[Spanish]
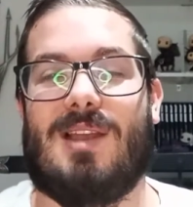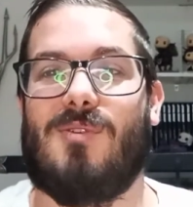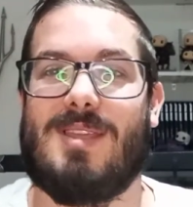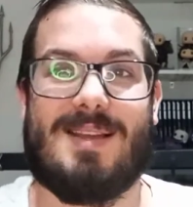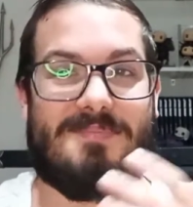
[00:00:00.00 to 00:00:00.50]

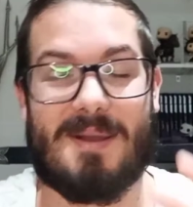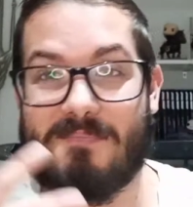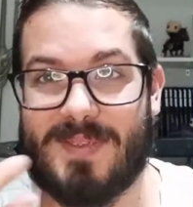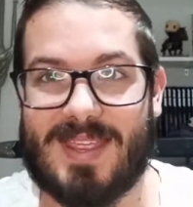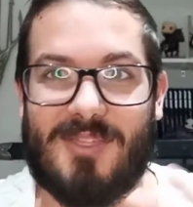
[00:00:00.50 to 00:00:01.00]
luego ya
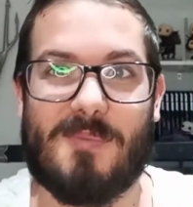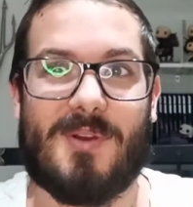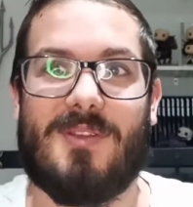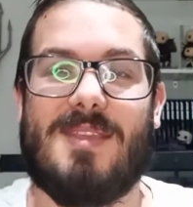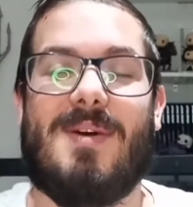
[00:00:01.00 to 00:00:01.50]
van pillando por
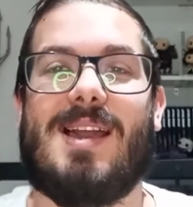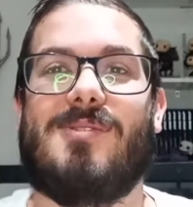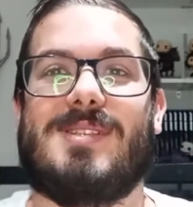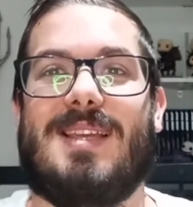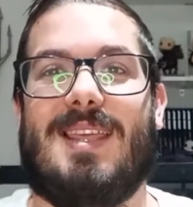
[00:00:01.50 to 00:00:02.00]
dónde va la cosa